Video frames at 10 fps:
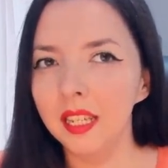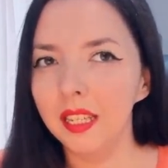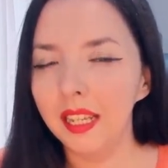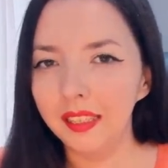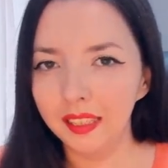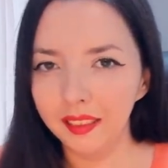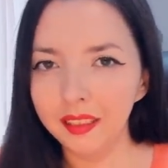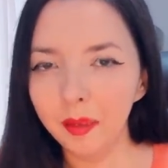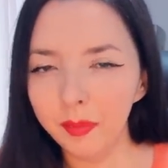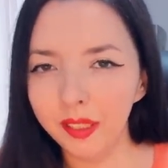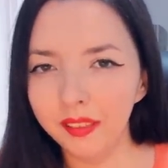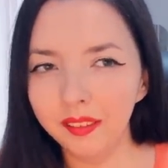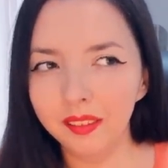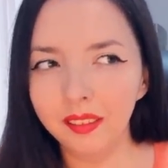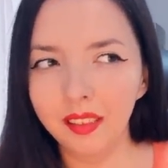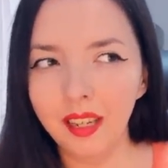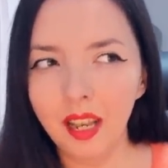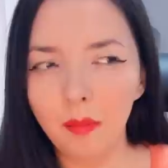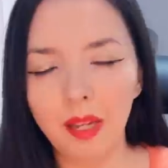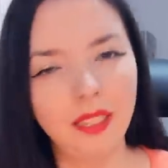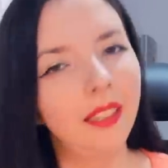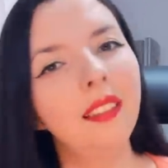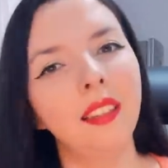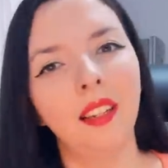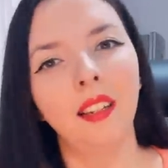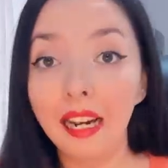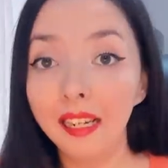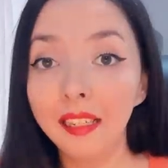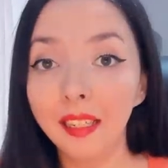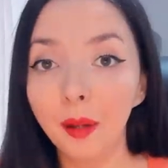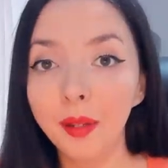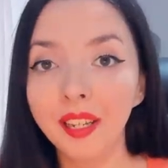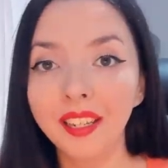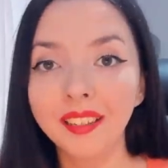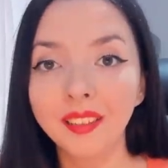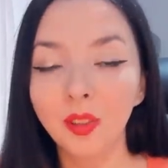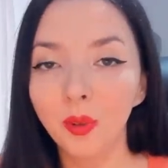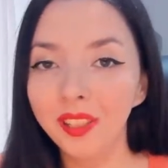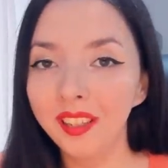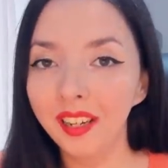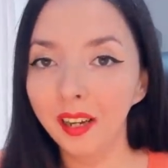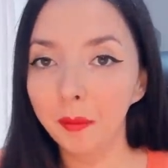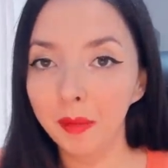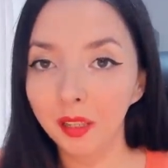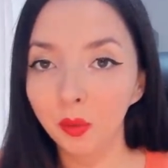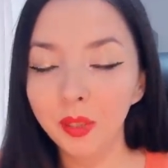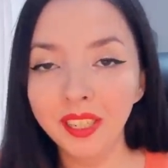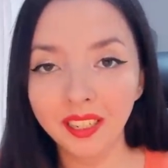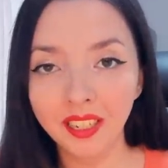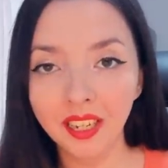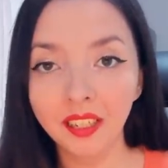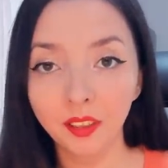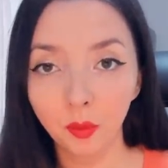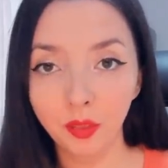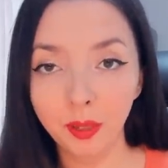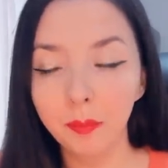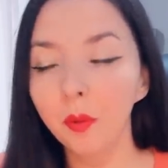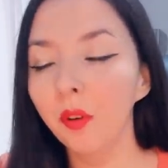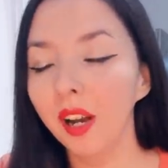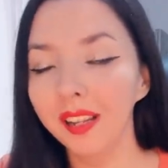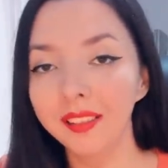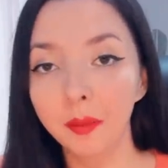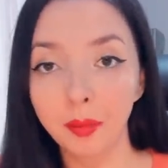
y entender también la malicia. Acá la clave es no entregar más tu energía y tu tiempo a esa